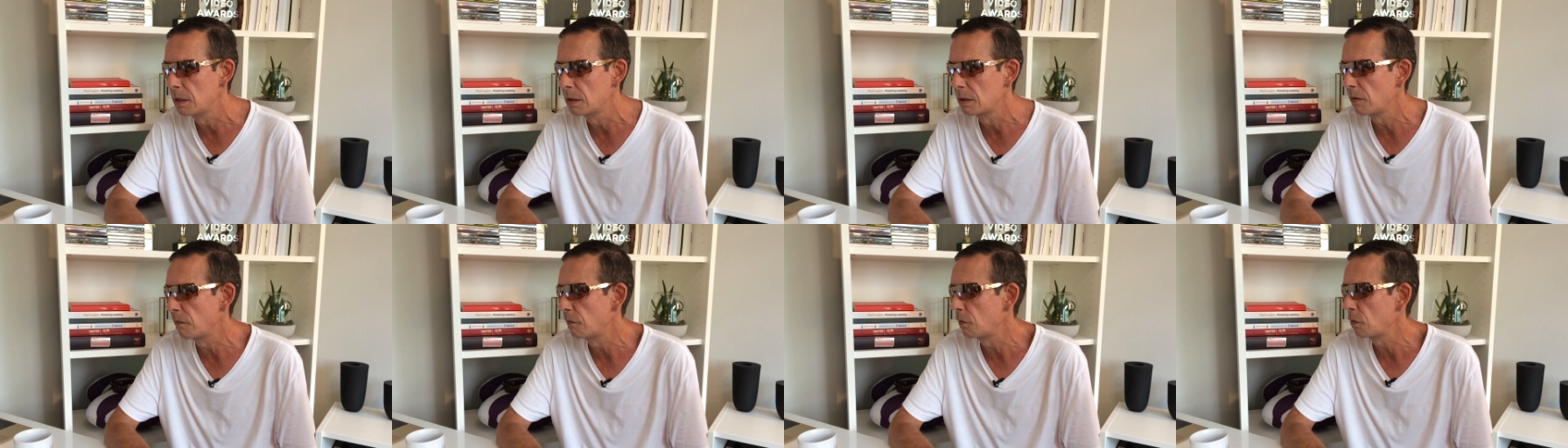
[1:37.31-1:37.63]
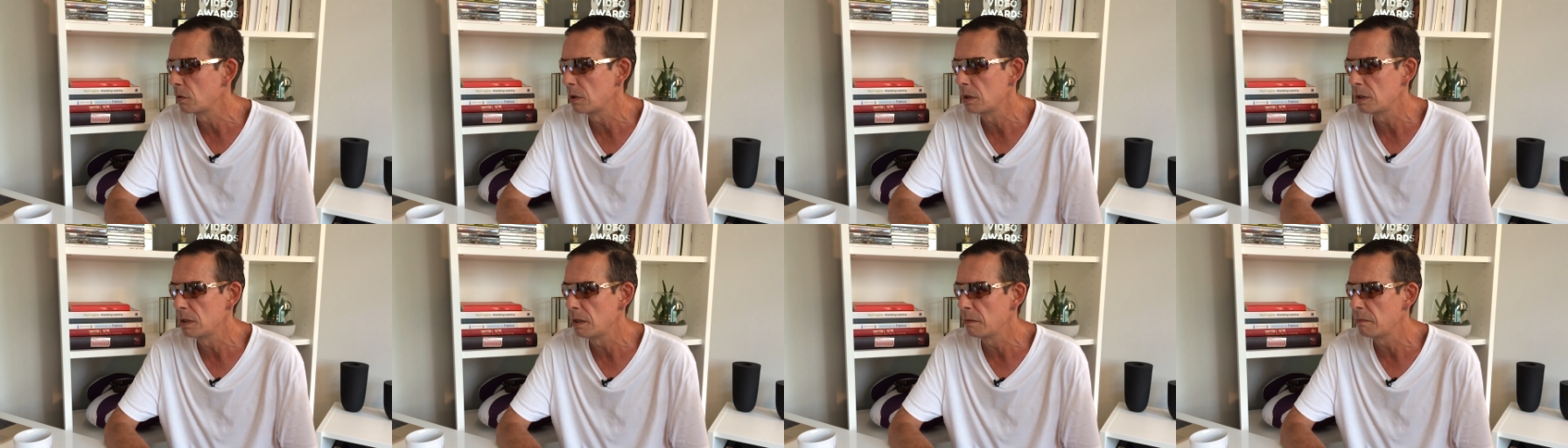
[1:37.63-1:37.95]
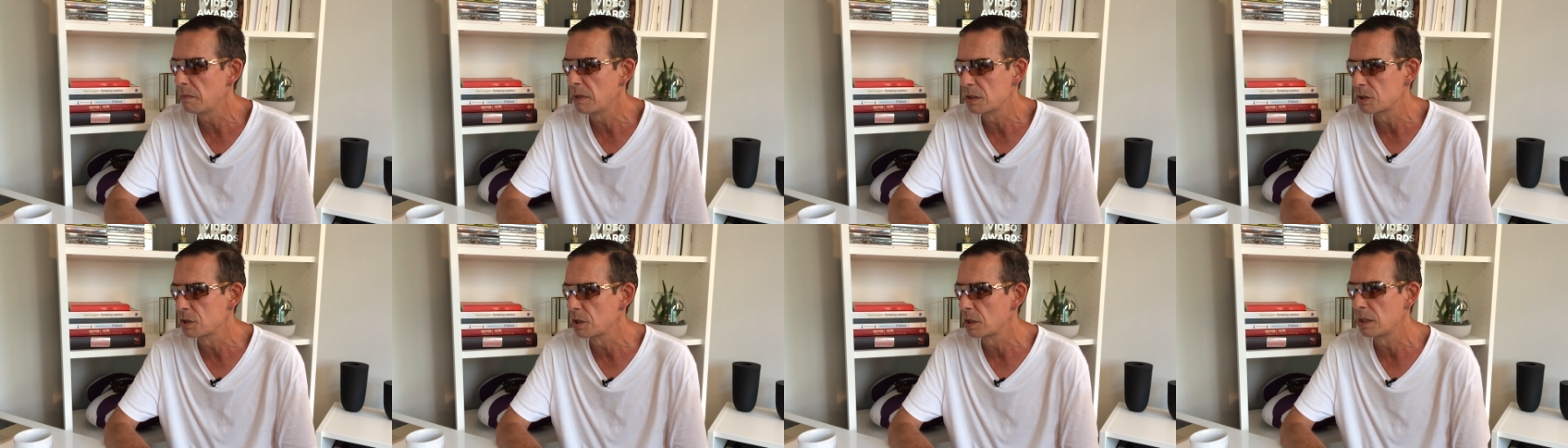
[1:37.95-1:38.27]
to w ogóle nie
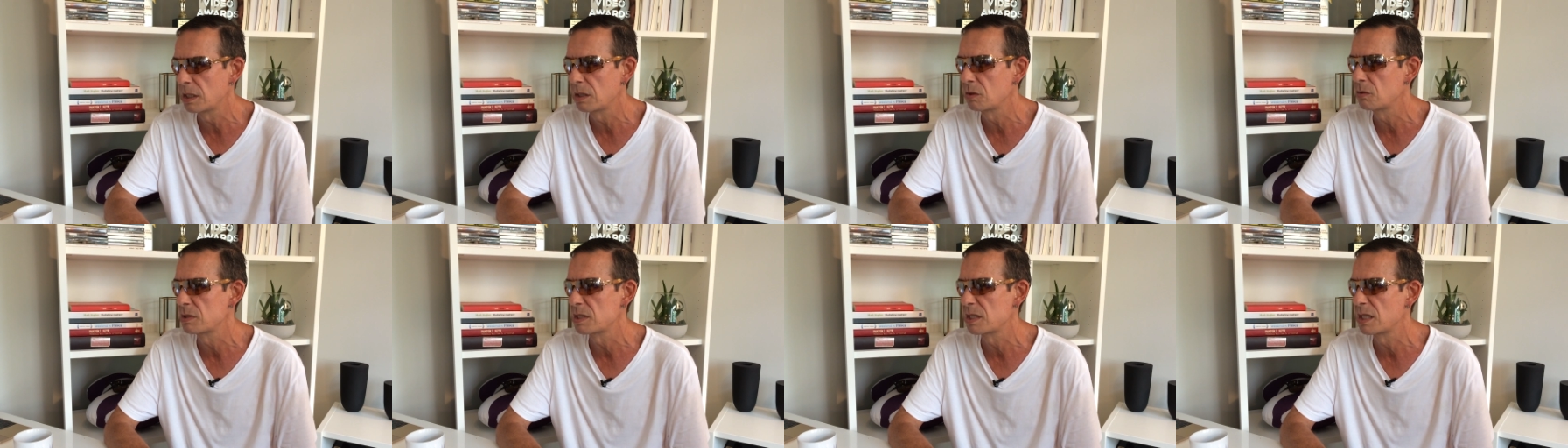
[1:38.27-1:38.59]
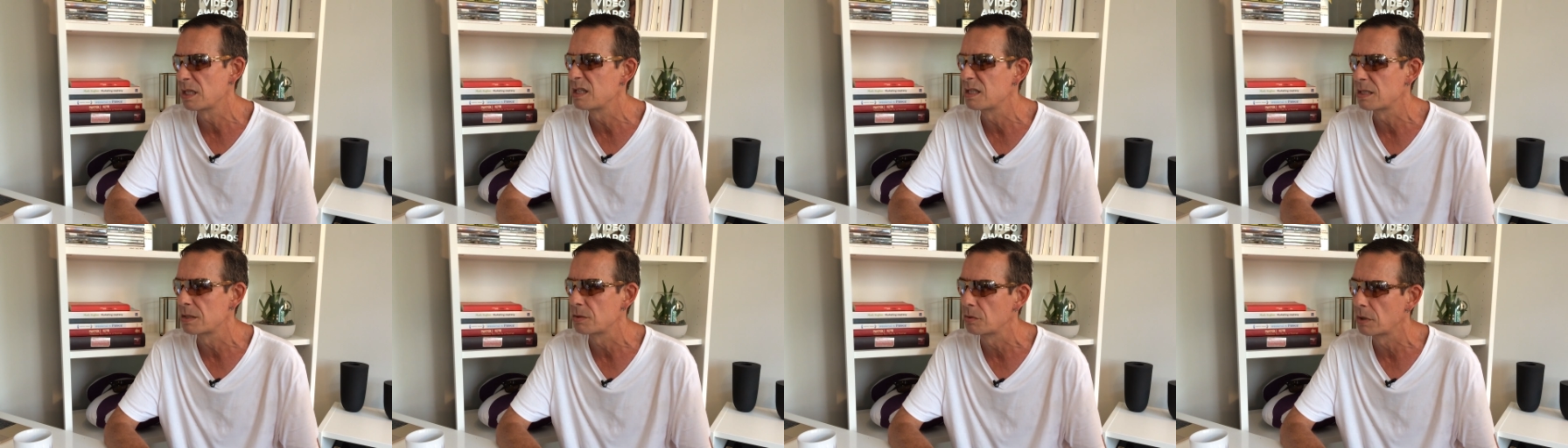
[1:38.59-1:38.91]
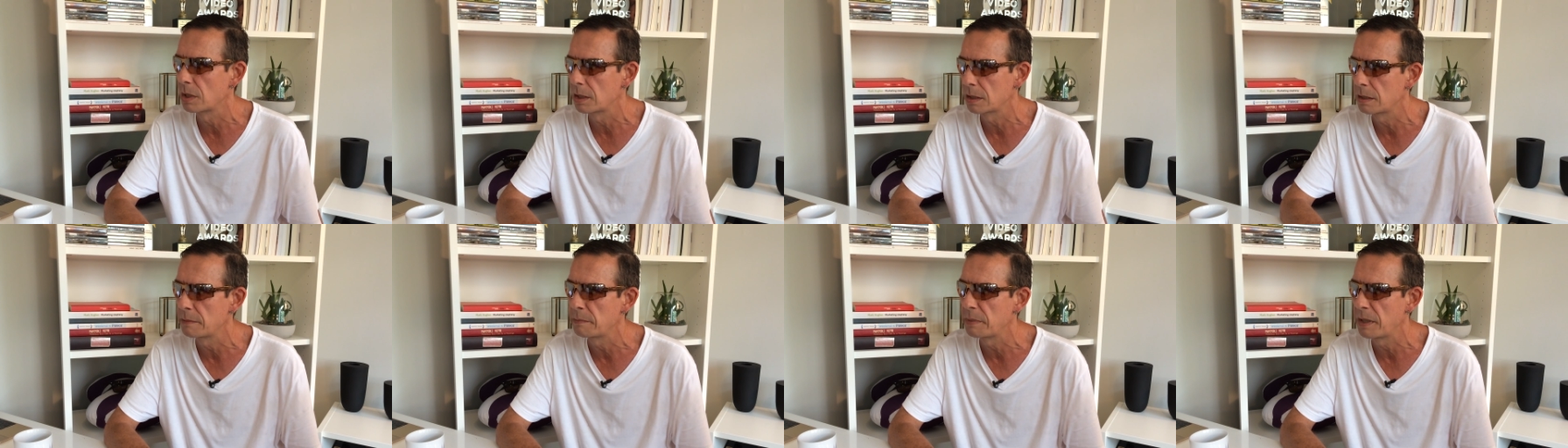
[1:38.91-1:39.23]
ma żadnego sensu
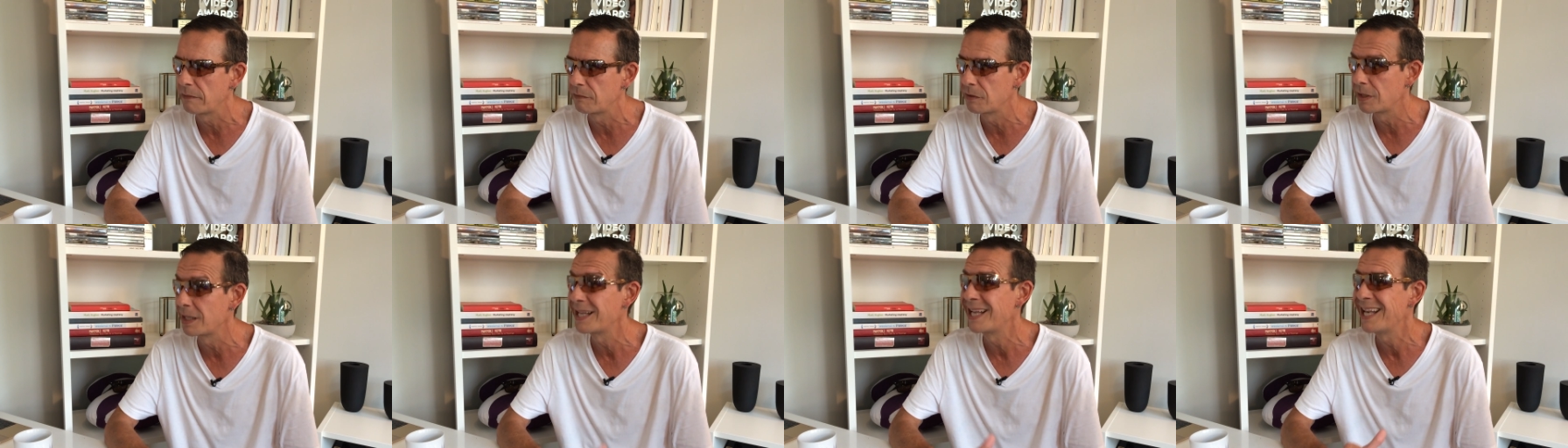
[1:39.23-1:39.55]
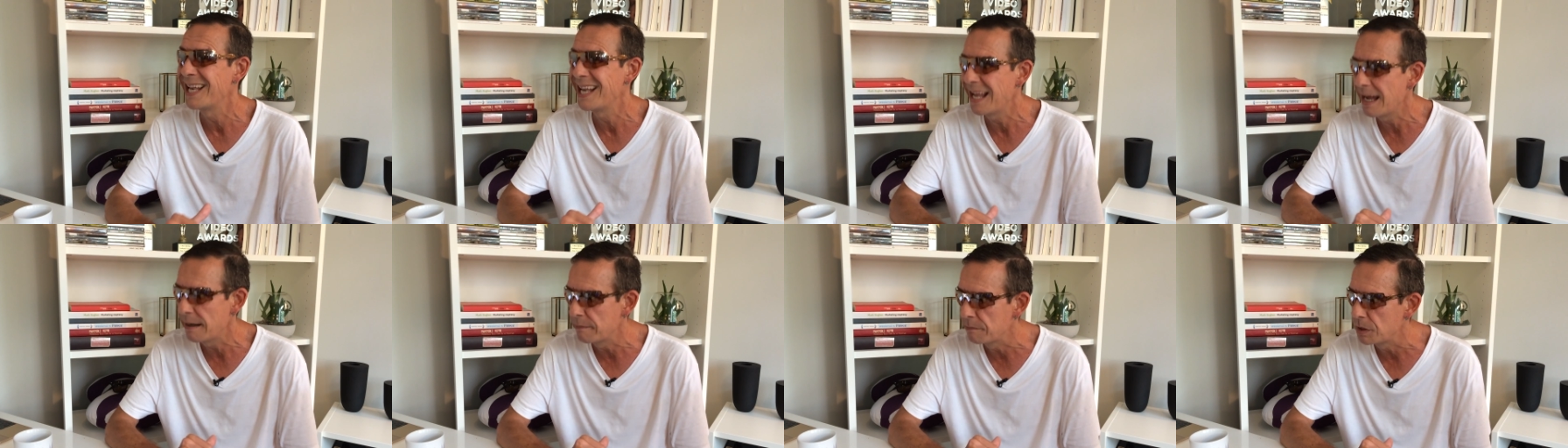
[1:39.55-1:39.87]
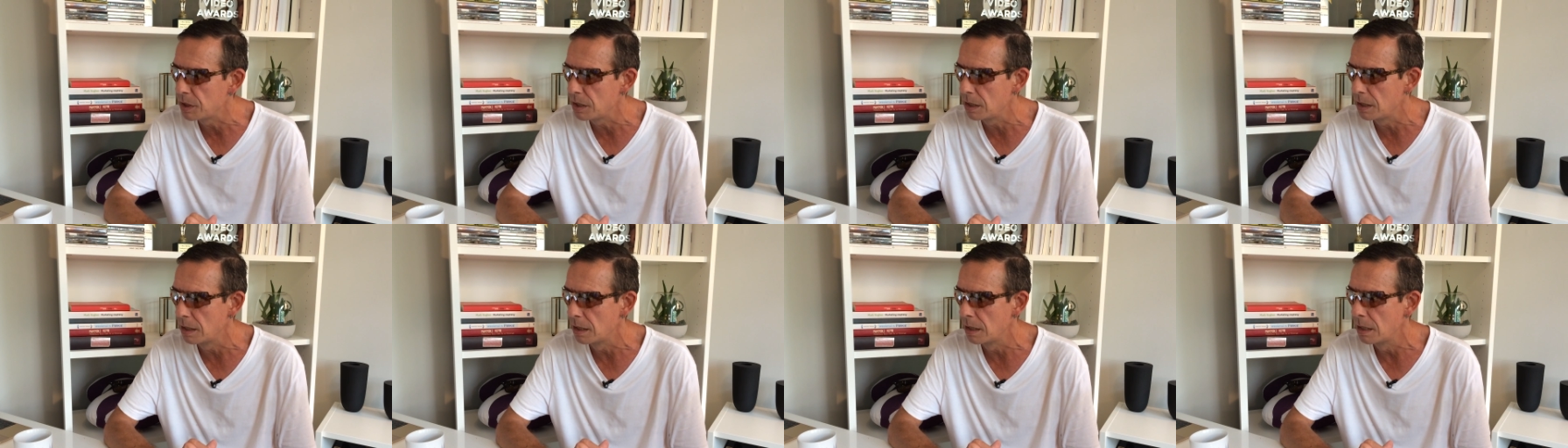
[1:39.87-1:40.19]
tak naprawdę dla
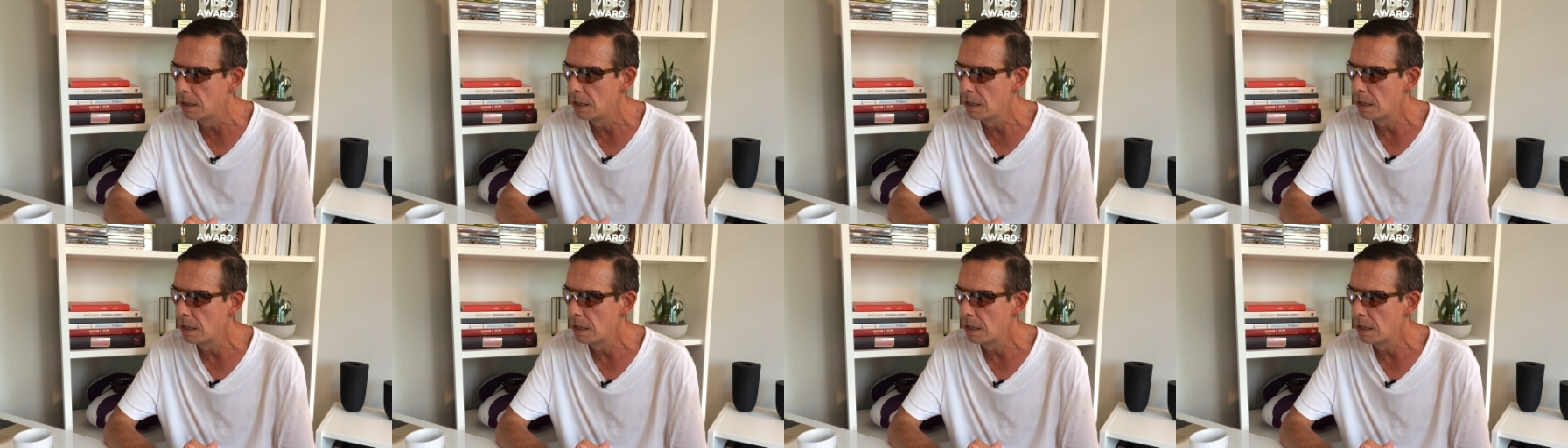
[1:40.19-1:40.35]
mnie.